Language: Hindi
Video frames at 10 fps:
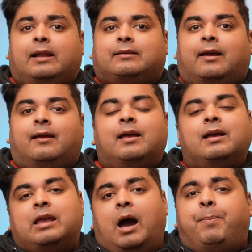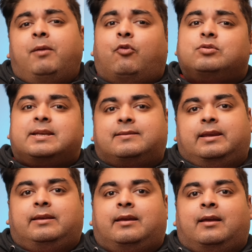रहता है यहाँ पर वो चीज़
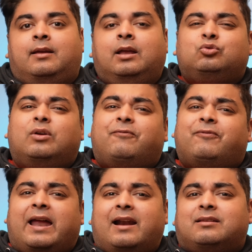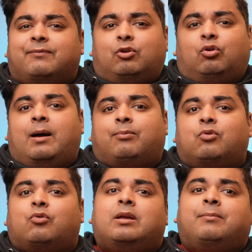नहीं है थोड़ा फ्लैट सा फील होगा आपको
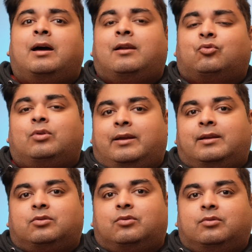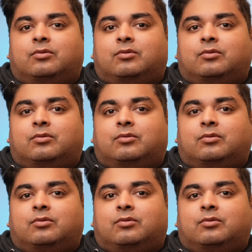कोई अब गाना सुनेंगे तो